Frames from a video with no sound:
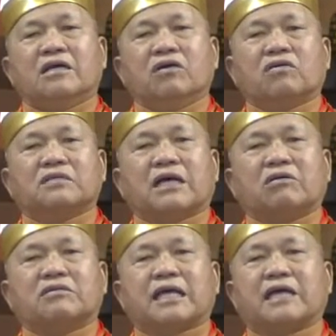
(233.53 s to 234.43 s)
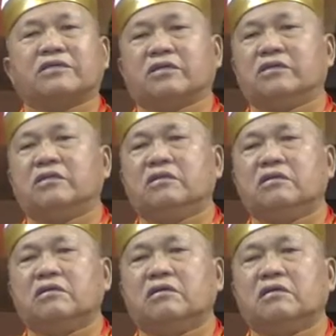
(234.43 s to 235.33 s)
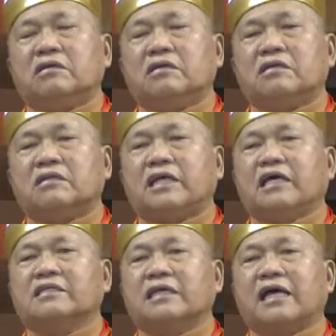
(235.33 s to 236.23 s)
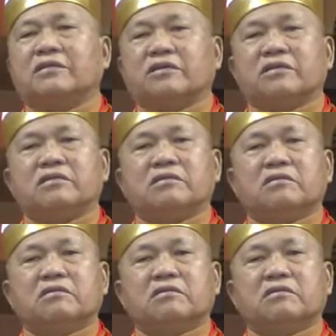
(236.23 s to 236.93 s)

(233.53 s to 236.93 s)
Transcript: 用刀杀人、枪杀人，